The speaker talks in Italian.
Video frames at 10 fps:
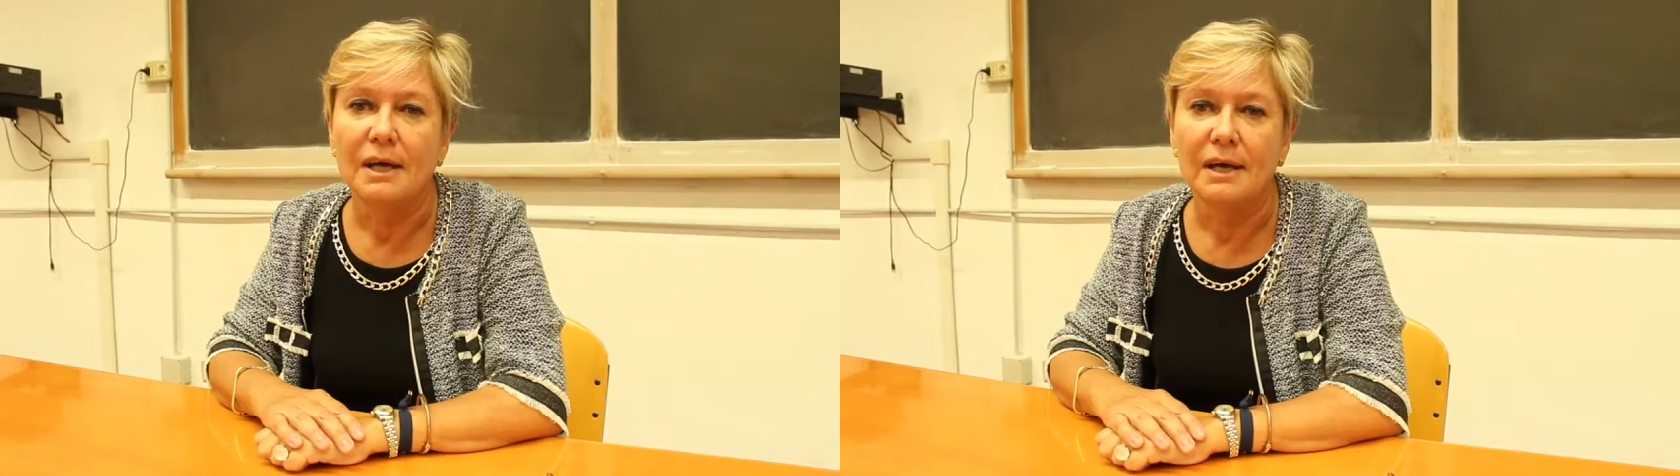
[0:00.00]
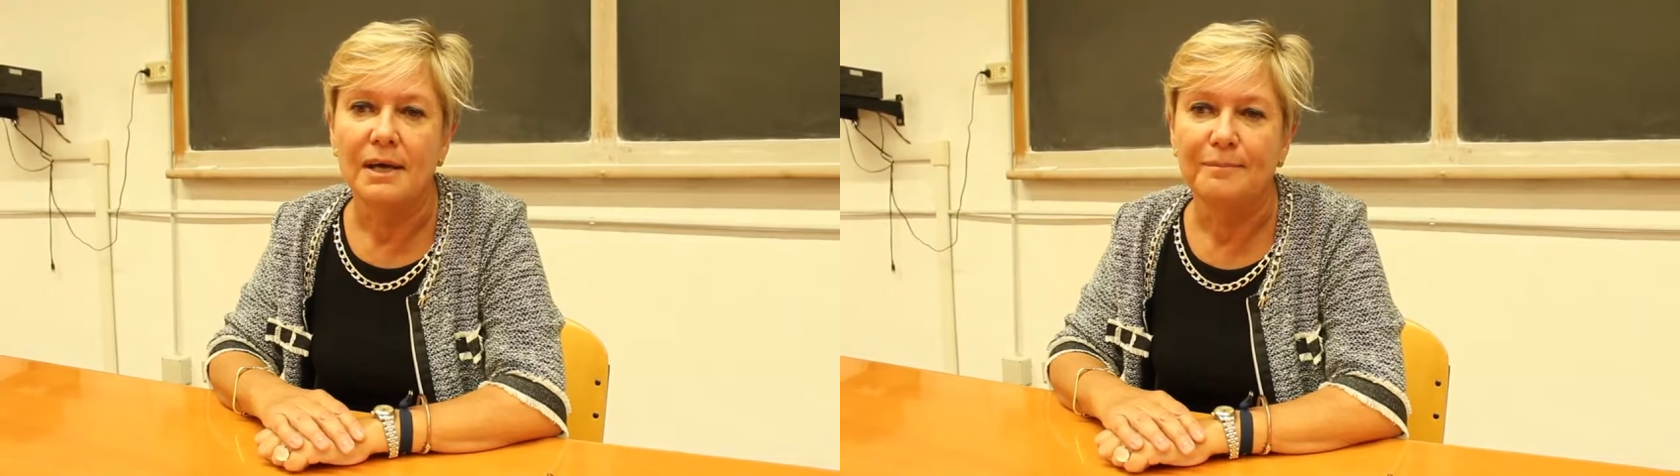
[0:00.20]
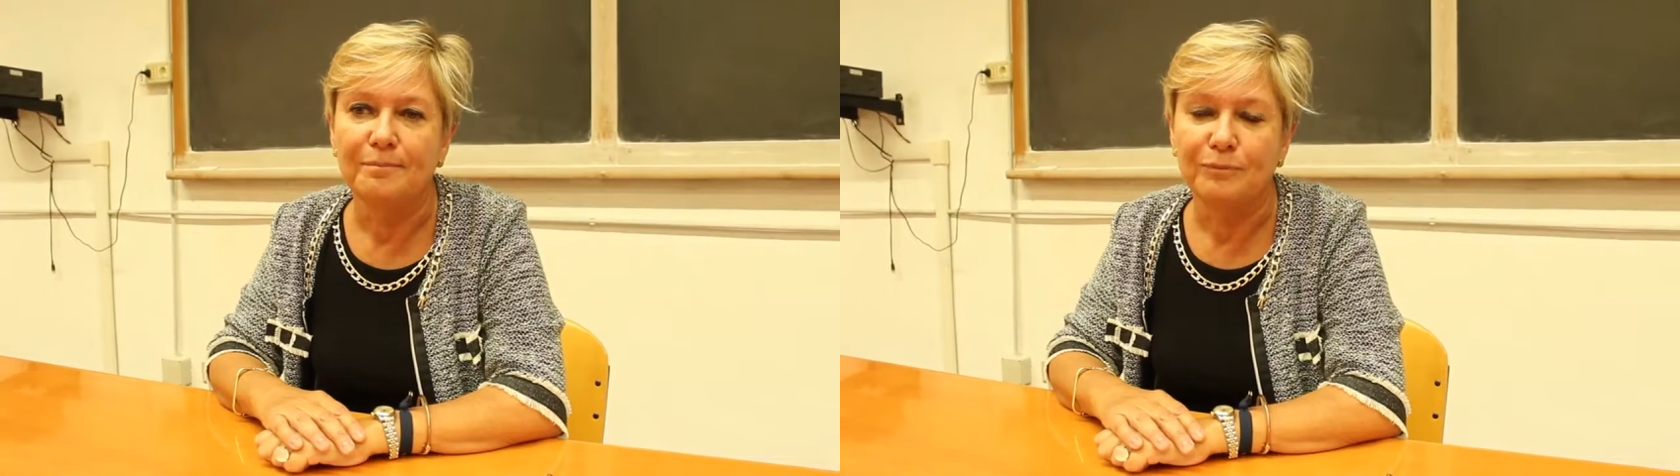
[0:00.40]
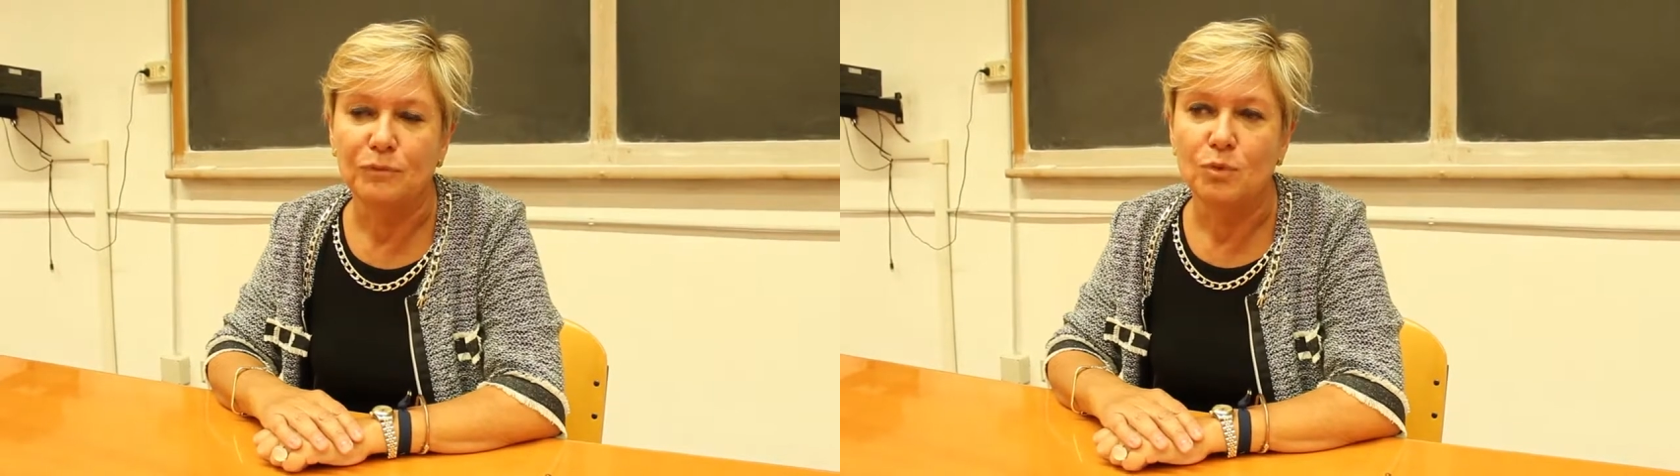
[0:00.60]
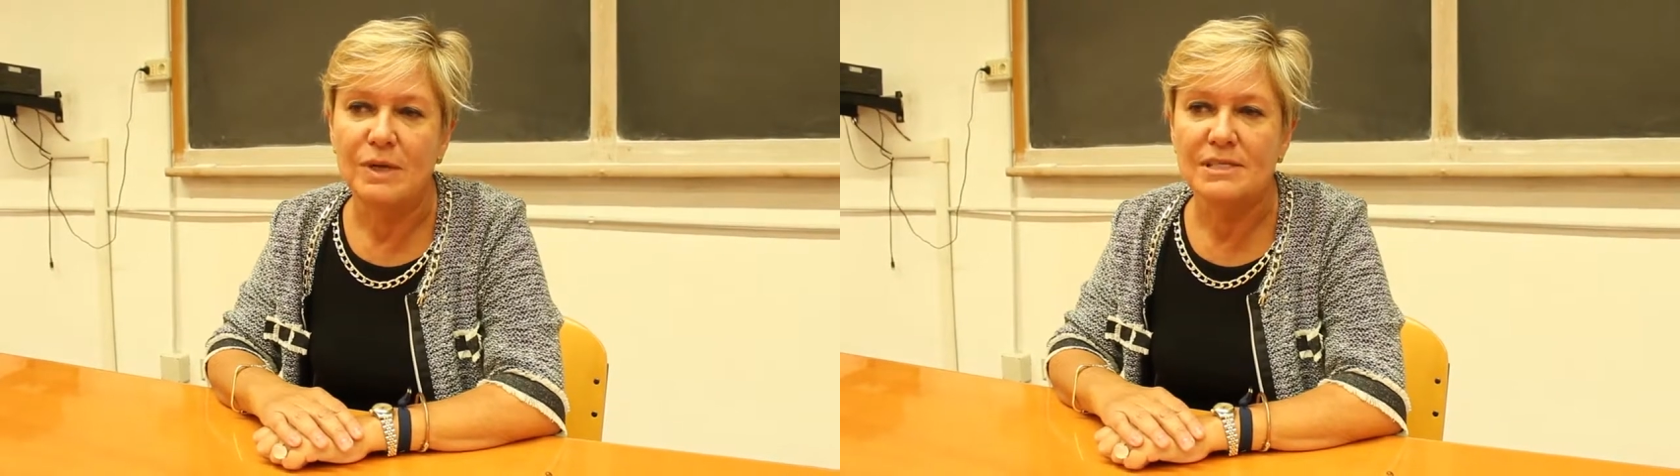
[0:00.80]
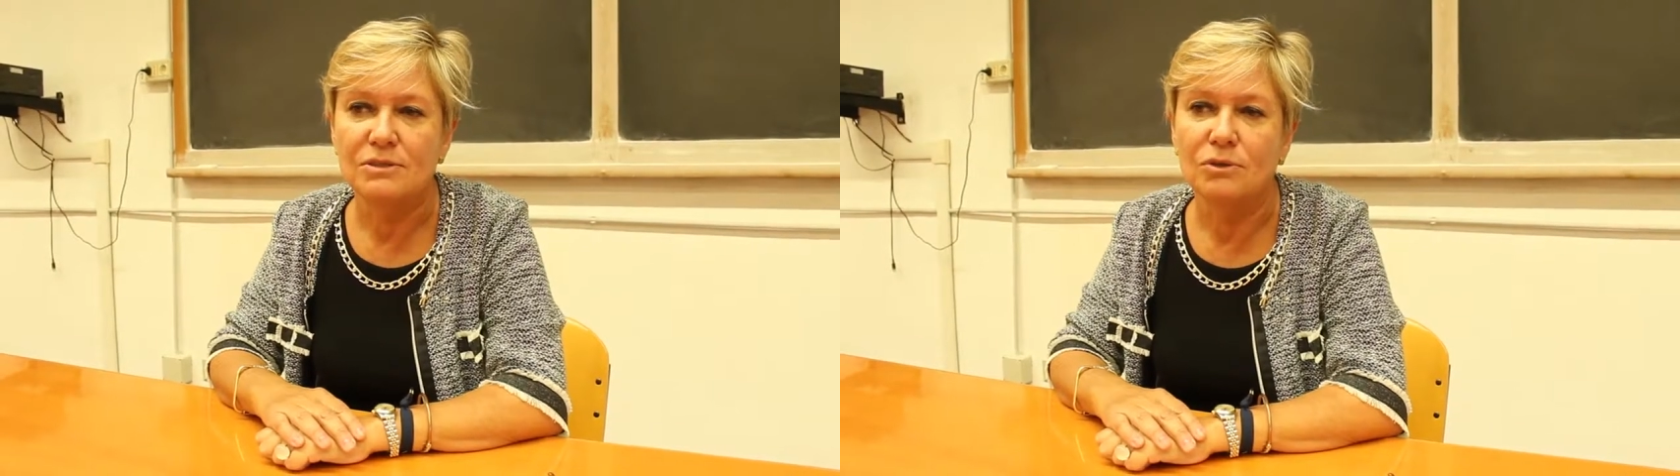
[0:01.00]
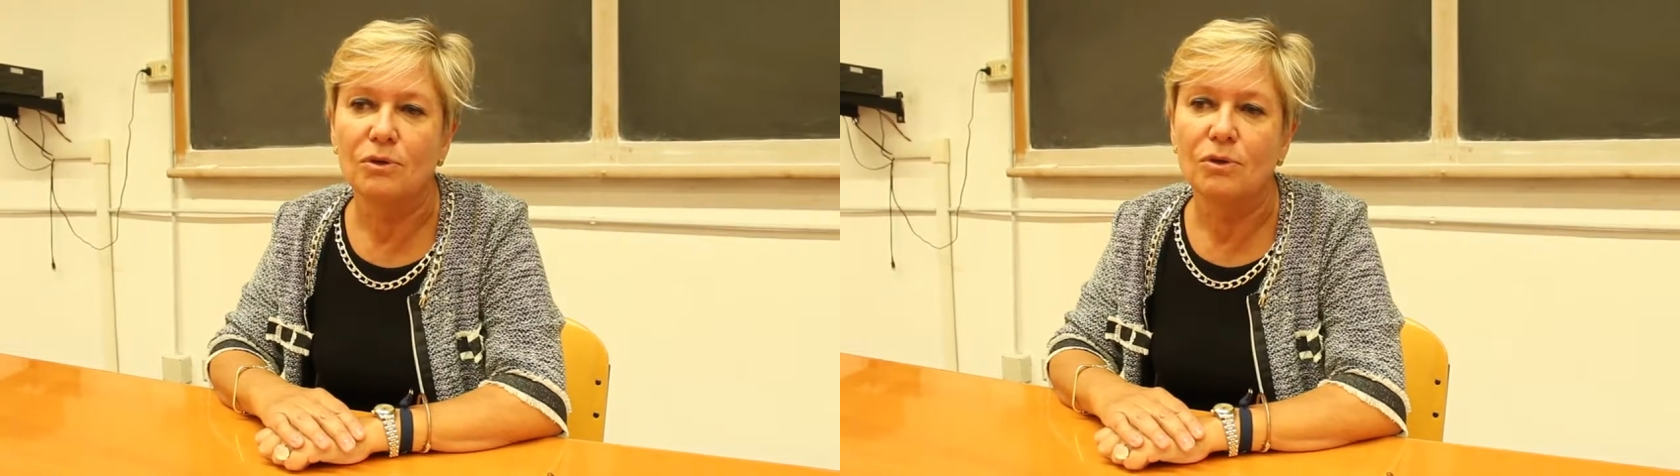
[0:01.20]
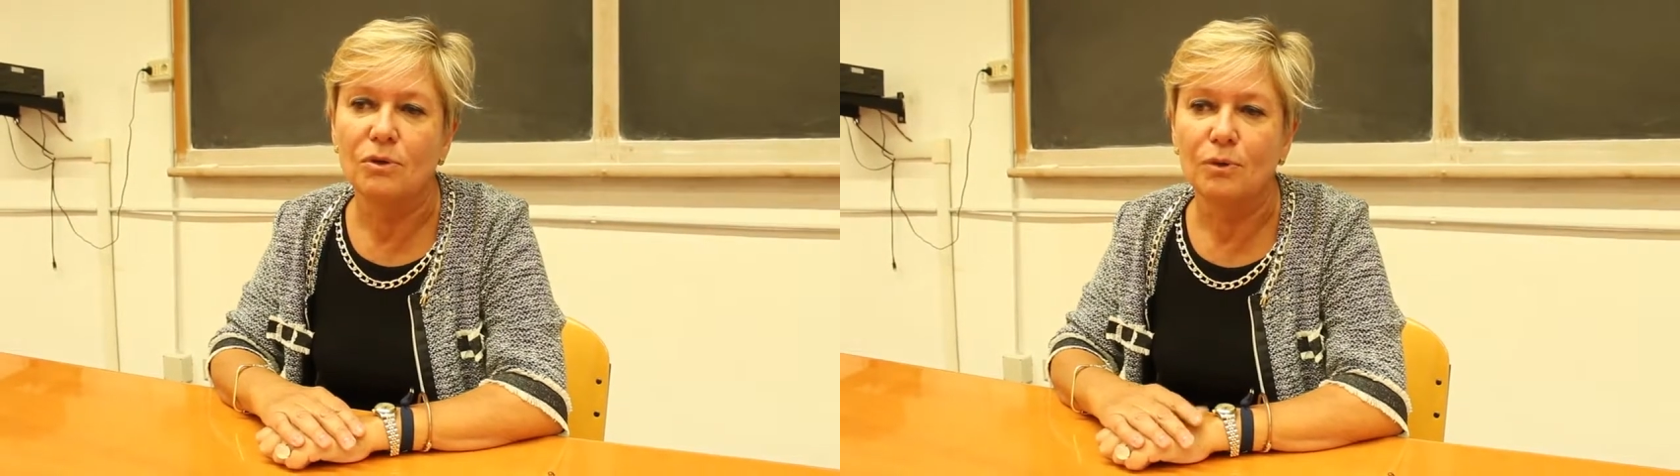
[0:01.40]
Ehm,
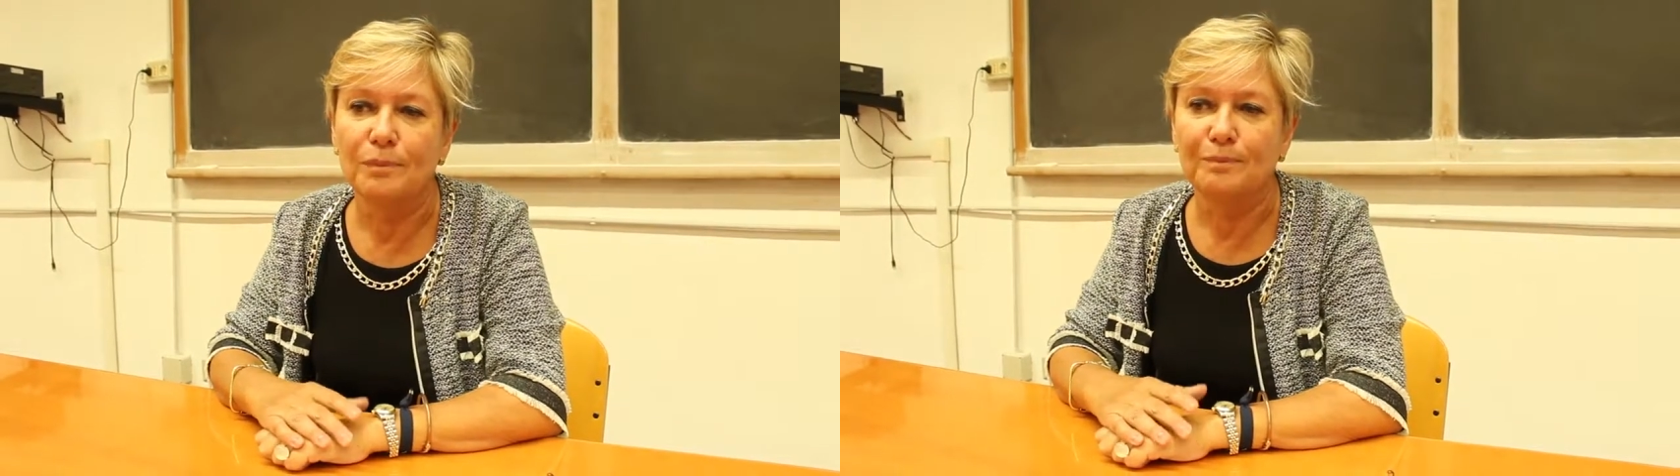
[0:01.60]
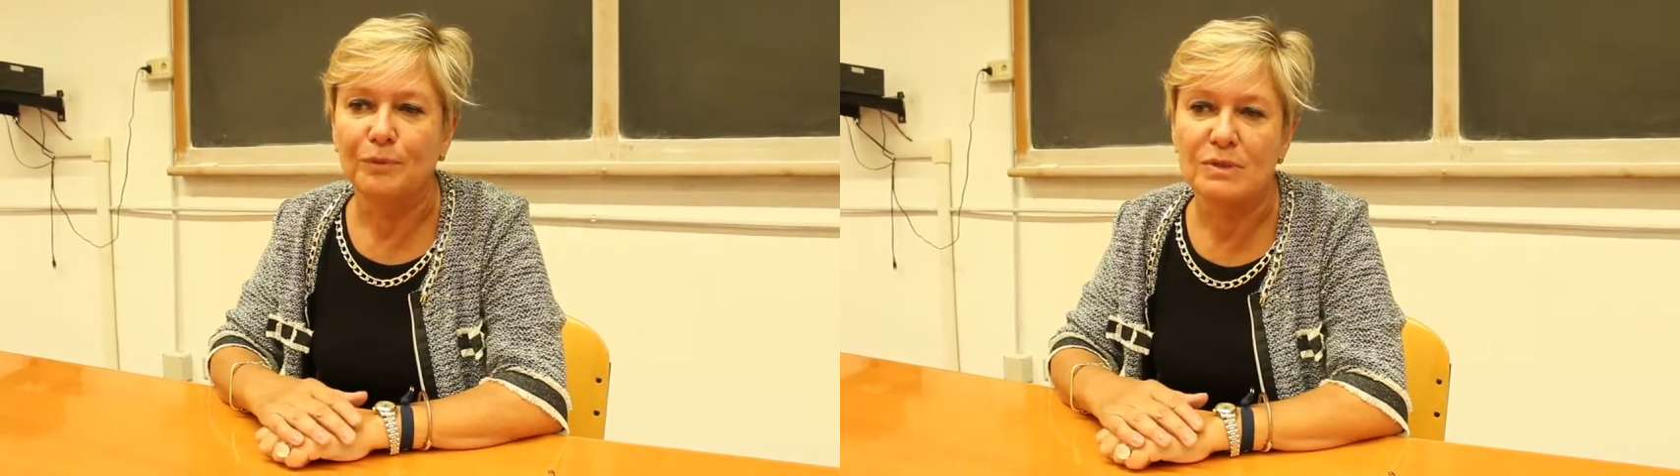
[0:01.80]
questo,